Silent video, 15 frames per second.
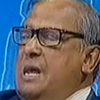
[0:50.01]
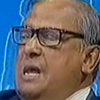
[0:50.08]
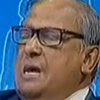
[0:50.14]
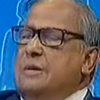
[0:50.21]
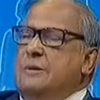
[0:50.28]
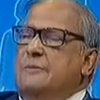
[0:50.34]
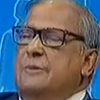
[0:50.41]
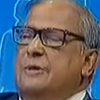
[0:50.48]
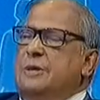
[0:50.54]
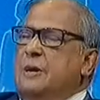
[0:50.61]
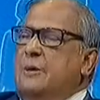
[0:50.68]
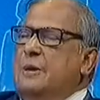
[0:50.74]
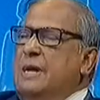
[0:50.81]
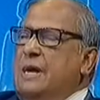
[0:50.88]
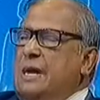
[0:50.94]
এ সম্বন্ধে
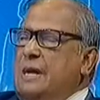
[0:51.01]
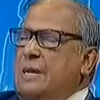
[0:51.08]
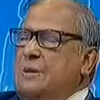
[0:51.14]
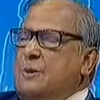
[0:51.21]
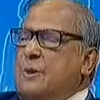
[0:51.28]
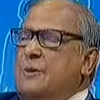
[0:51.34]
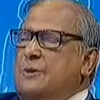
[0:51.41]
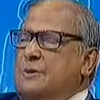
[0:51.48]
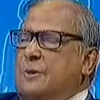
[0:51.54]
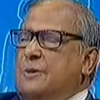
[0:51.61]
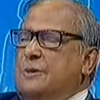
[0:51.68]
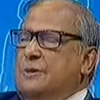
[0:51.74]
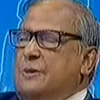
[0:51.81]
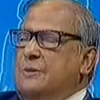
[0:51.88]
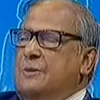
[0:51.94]
অনেকের সংশয়
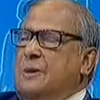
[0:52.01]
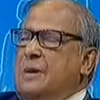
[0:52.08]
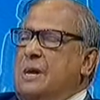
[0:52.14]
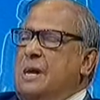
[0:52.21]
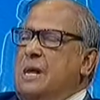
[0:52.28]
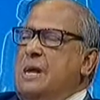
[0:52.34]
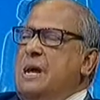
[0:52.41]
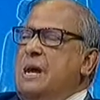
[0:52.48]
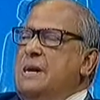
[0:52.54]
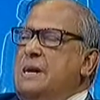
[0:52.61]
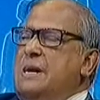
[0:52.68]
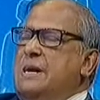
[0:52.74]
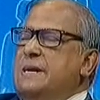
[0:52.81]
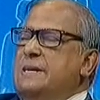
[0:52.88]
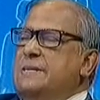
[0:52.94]
ছিল
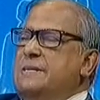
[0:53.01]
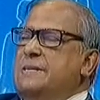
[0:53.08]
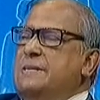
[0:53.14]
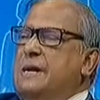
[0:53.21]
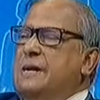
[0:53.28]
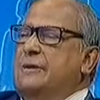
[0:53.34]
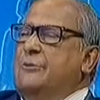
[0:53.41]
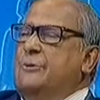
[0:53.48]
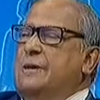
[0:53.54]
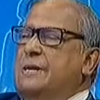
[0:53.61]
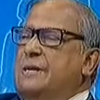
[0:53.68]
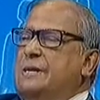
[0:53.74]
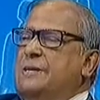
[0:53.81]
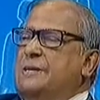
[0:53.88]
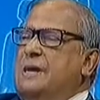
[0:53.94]
হেনরি কিসিঞ্জার তো এ
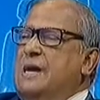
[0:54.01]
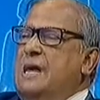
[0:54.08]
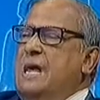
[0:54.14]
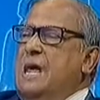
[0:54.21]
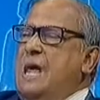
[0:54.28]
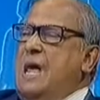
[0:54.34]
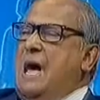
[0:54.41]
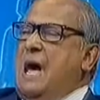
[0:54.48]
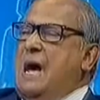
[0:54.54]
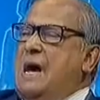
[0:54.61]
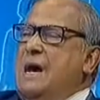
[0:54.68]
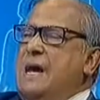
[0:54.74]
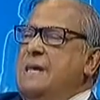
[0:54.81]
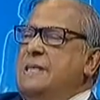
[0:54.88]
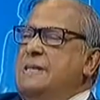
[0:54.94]
দেশকে
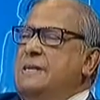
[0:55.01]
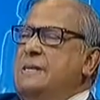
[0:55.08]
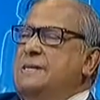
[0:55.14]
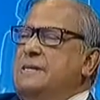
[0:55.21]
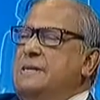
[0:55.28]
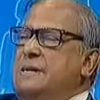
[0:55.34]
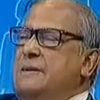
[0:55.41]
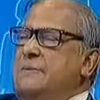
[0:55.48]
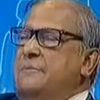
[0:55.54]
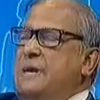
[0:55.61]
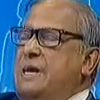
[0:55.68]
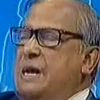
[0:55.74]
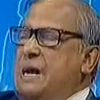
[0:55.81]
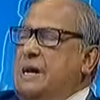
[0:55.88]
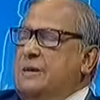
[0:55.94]
আখ্যাই দিয়েছিলেন
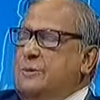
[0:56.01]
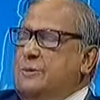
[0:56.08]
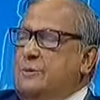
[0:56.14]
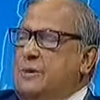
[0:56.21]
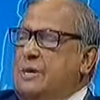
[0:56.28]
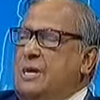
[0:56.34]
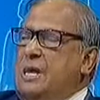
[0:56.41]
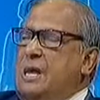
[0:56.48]
ভিক্ষার ঝুড়ি